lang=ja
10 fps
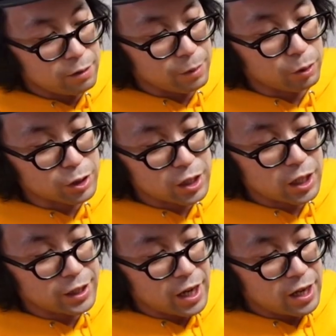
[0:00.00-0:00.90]
まあ、こちら
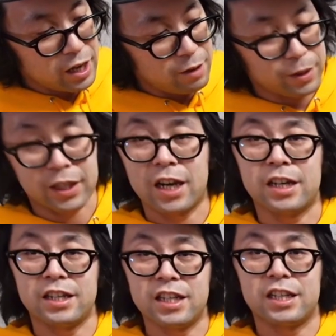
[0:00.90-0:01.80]
がね、まあ、だ
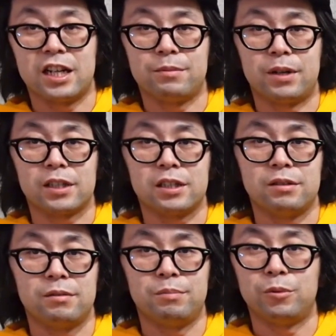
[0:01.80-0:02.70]
いにいになります。
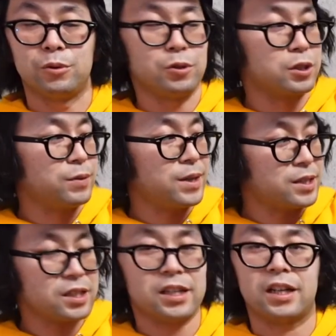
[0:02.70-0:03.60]
もう
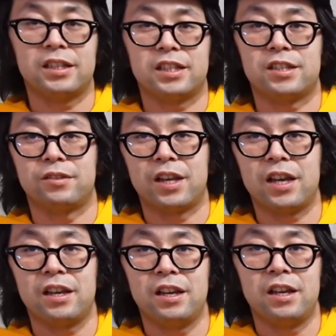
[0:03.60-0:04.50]
ノースフェイスって感じですよ
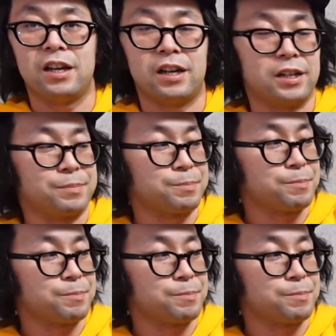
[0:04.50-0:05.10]
ね。はい。はい、